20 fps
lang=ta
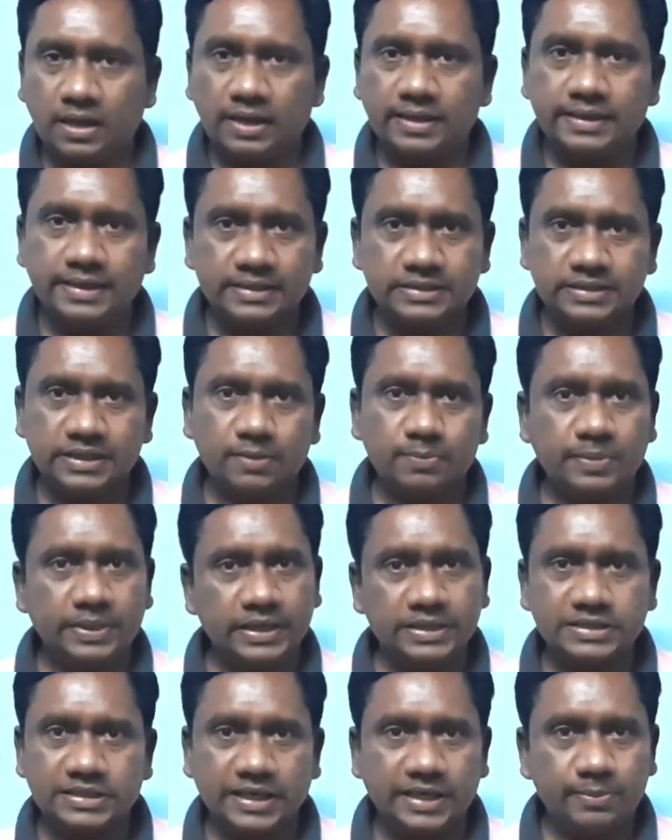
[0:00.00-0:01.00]
அங்கேயே செக்
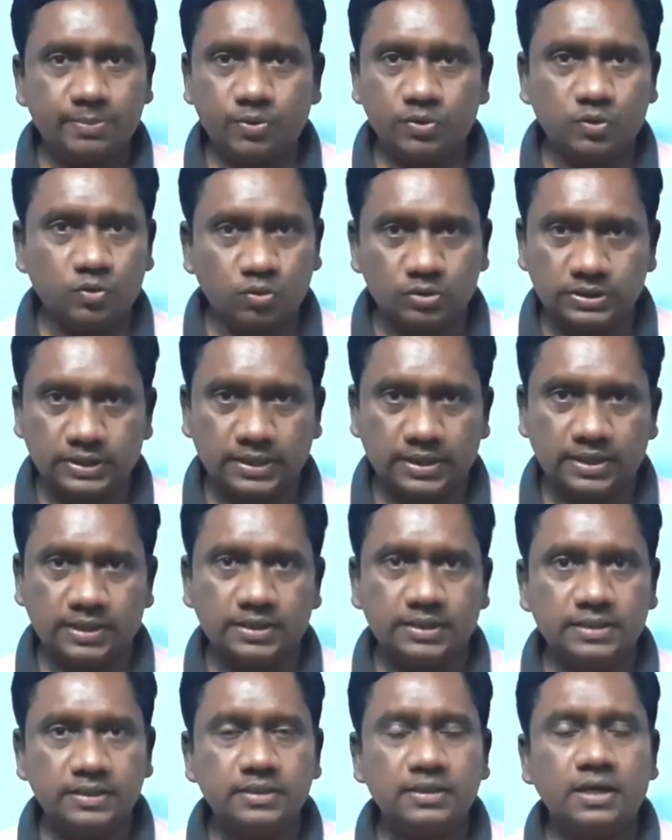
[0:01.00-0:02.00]
பண்ணி சைன் போட்டு
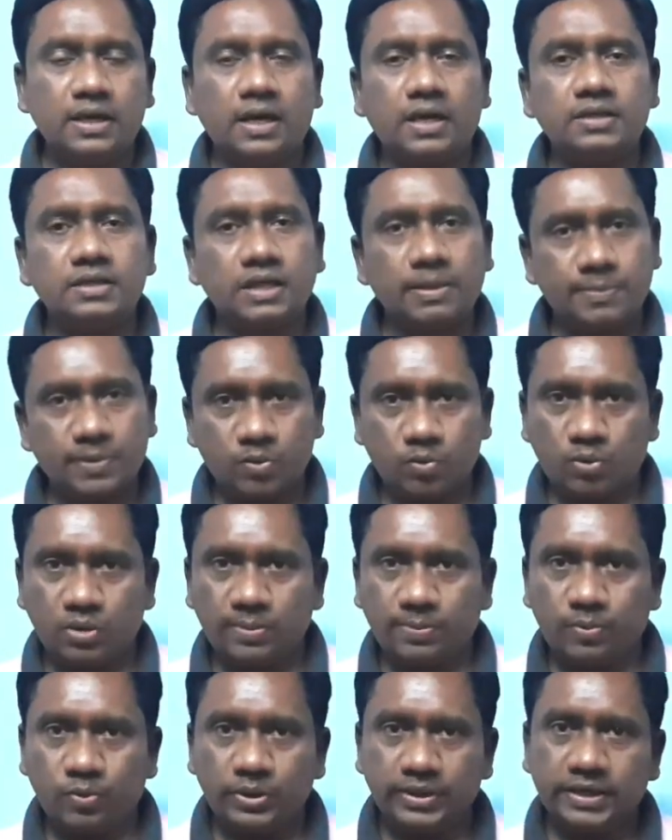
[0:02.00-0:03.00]
கொடுத்துட்றாங்க அதுக்கப்புறம்
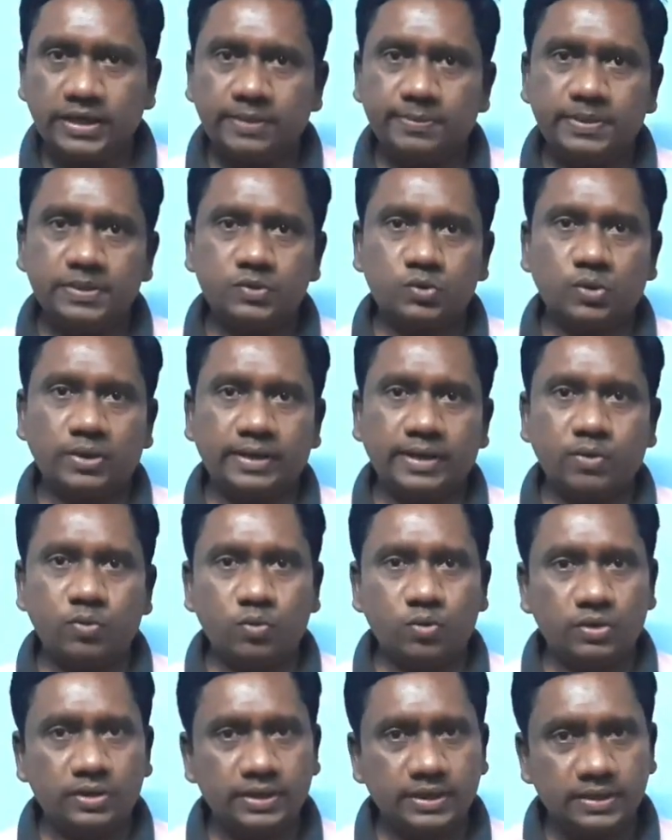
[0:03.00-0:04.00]
உள்ளே போனீங்க அப்படின்னு சொன்னீங்கன்னா
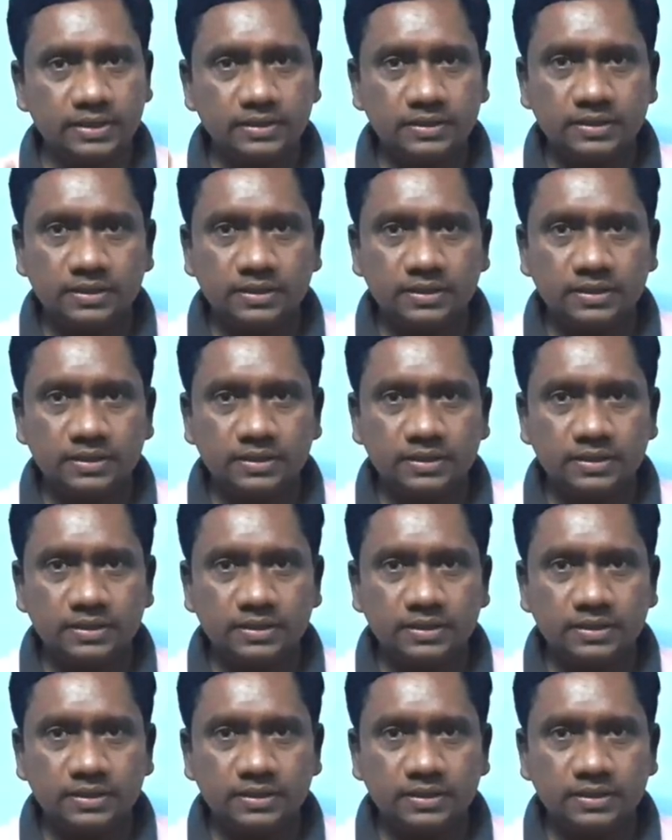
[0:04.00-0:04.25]
உங்களுடைய